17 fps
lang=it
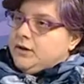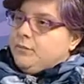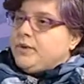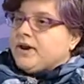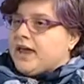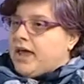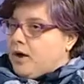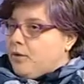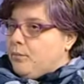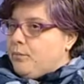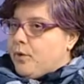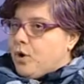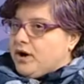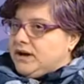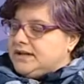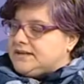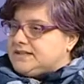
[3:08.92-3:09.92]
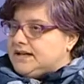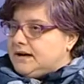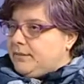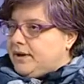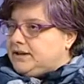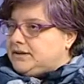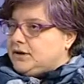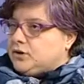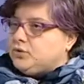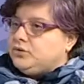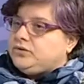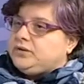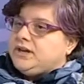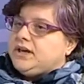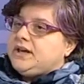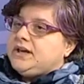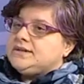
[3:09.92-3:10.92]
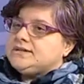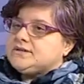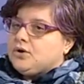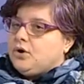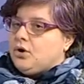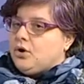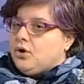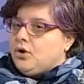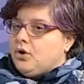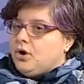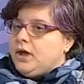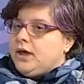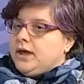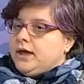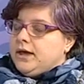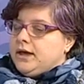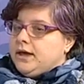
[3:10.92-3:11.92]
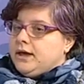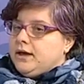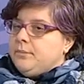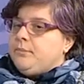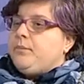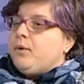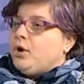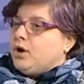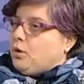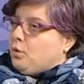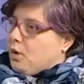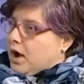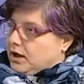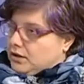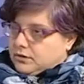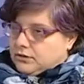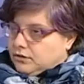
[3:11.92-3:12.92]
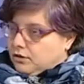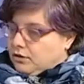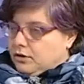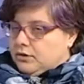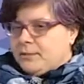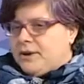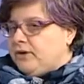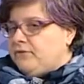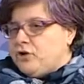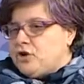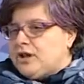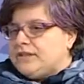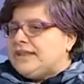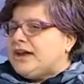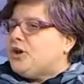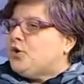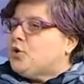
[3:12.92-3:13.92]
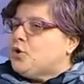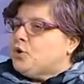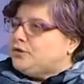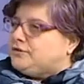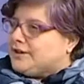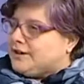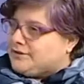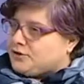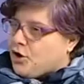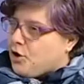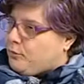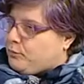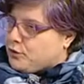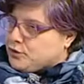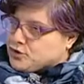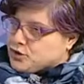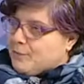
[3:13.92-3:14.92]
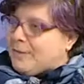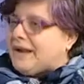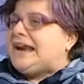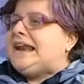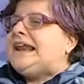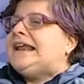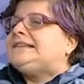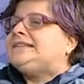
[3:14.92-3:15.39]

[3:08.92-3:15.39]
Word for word: perché è un po' inizialmente conteso, e poi quando... Vabbè, non voglio andare oltre troppo Lasciamo, insomma, nella